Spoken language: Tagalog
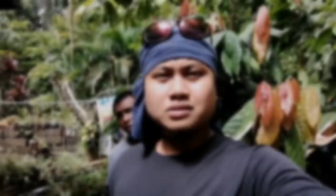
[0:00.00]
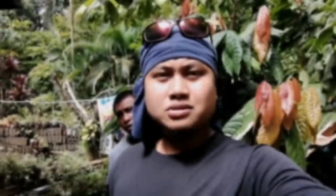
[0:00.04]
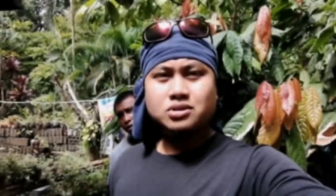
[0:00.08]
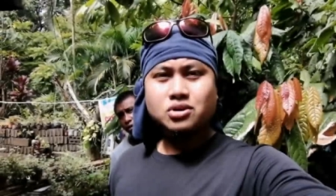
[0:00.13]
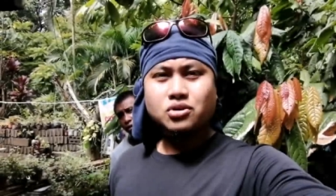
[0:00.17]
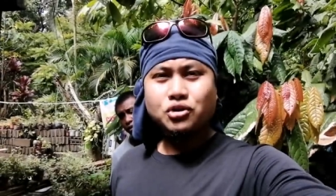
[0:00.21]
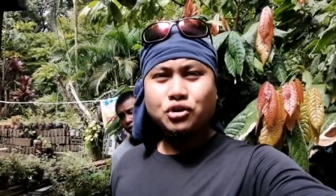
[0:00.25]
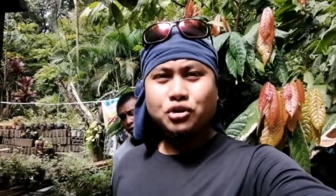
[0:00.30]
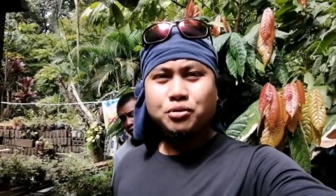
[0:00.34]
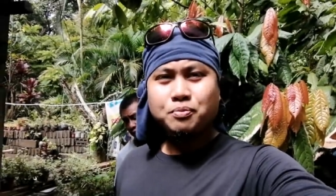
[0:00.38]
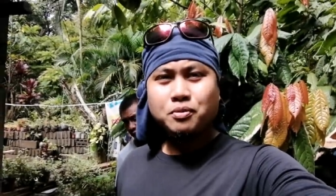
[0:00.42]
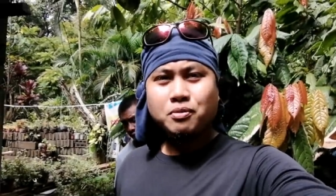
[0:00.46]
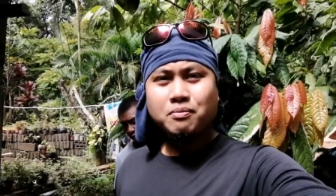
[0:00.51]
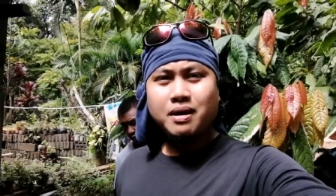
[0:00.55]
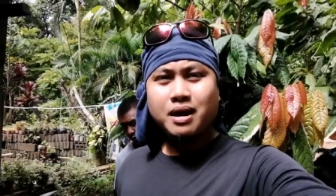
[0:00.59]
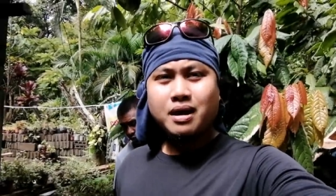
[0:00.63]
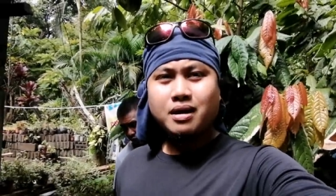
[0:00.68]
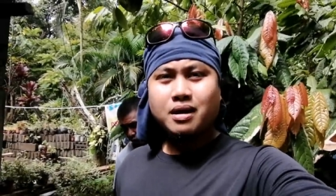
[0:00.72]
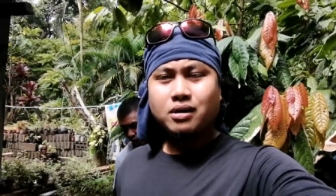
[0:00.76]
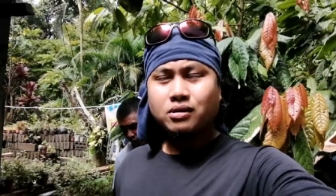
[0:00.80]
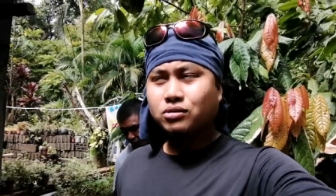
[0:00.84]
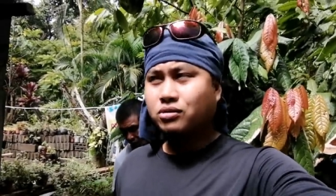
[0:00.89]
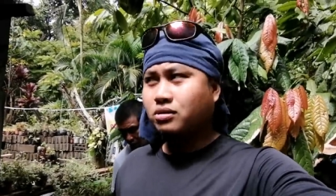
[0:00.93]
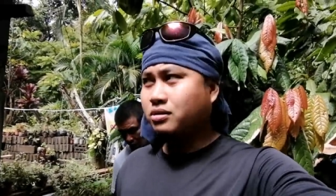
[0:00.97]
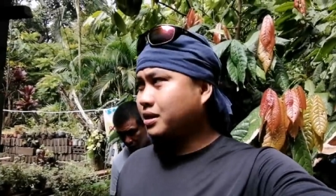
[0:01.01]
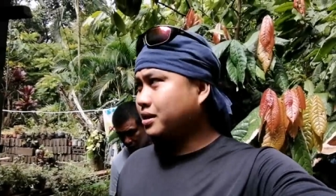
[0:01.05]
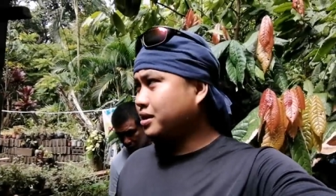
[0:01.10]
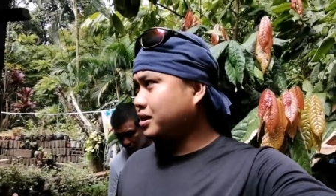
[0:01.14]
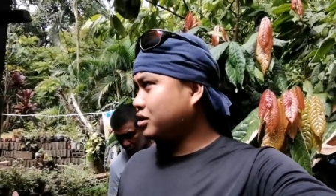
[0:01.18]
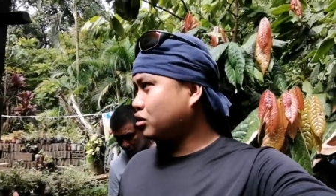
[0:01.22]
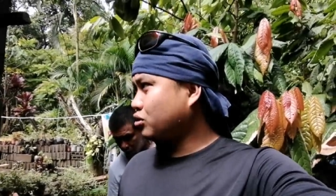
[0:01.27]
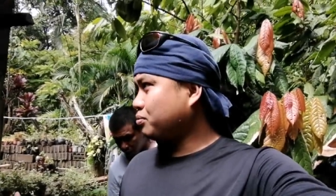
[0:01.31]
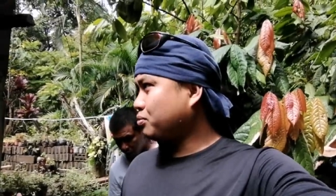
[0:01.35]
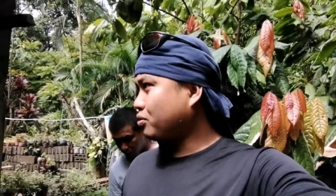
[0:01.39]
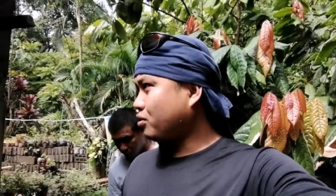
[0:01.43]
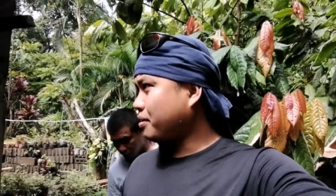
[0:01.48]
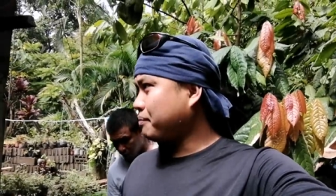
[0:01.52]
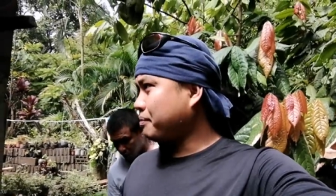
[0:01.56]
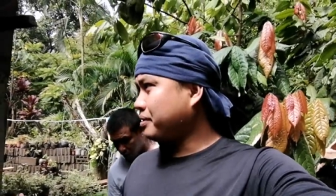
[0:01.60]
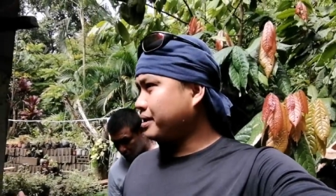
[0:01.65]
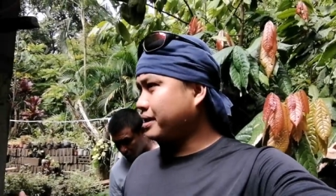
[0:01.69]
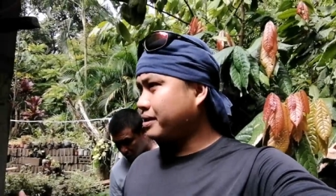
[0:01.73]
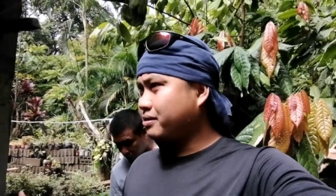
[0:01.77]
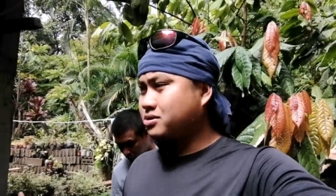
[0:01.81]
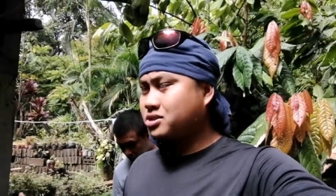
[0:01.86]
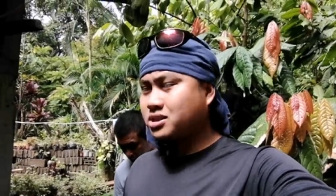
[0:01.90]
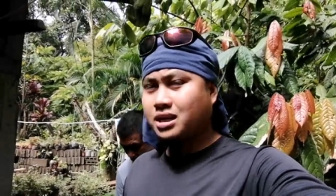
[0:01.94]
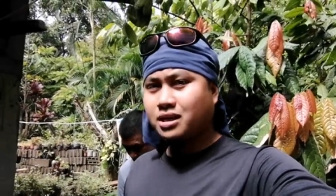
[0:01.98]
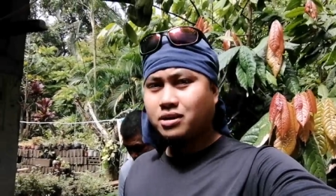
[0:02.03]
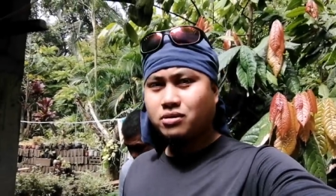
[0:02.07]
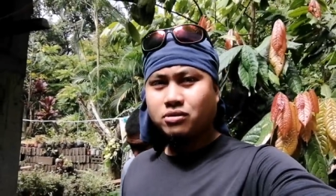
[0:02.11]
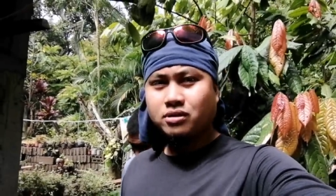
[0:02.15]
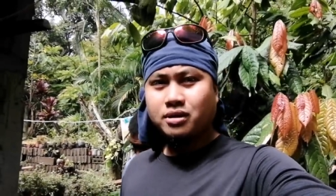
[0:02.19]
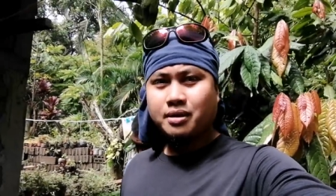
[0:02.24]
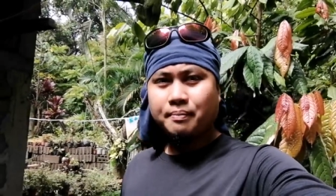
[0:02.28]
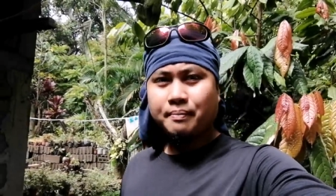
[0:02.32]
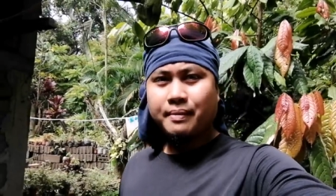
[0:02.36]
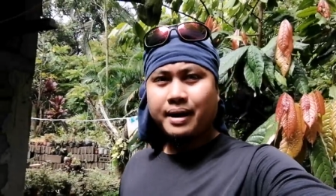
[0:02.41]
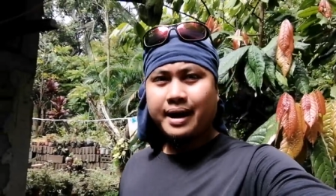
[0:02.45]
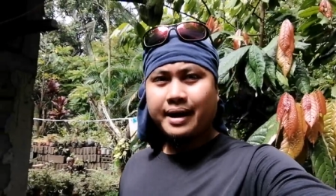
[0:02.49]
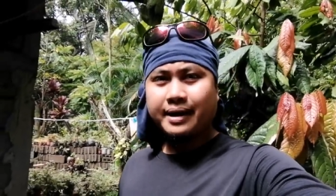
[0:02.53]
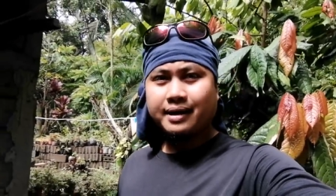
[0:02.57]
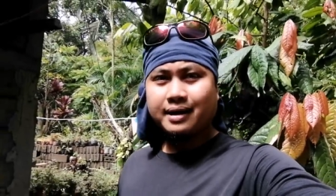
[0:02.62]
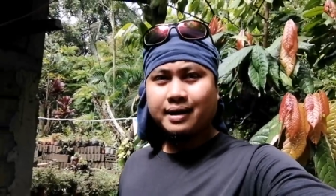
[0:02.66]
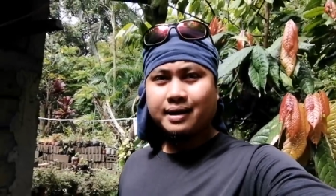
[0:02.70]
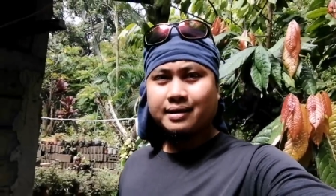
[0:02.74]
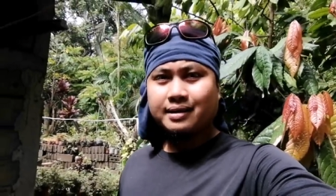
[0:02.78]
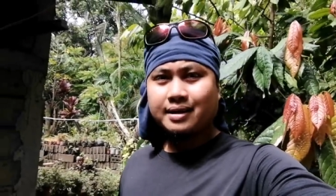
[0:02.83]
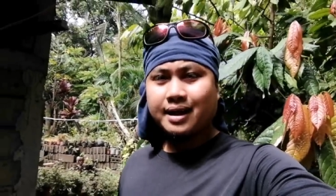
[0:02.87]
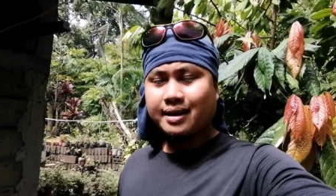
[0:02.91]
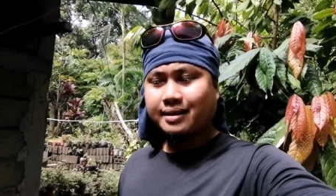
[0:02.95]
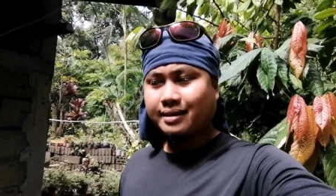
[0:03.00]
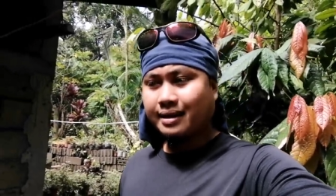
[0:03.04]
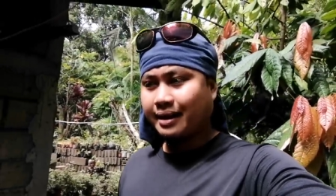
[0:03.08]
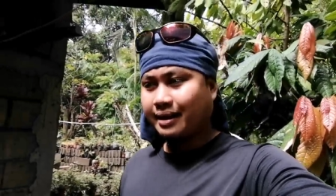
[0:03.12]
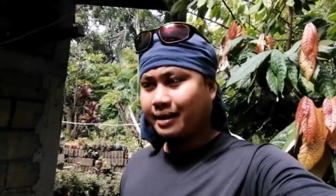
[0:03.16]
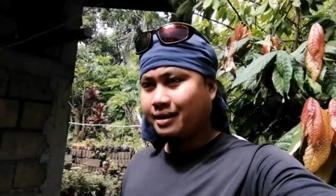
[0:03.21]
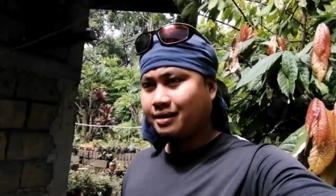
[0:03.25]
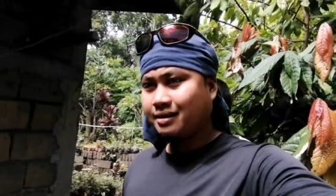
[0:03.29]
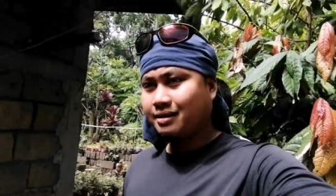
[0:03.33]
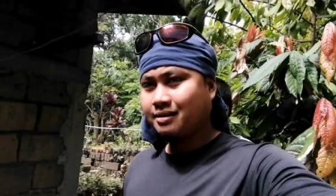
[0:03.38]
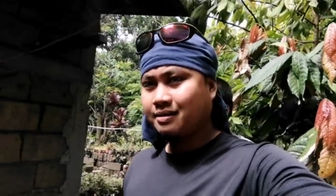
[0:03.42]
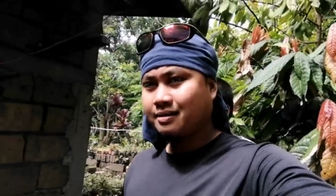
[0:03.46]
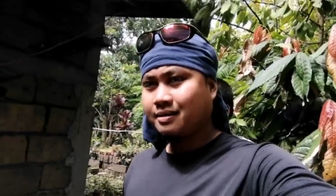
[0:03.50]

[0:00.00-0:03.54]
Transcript: So yun po mga kautol, nandito po kami ngayon sa likod ng bahay nila tatay.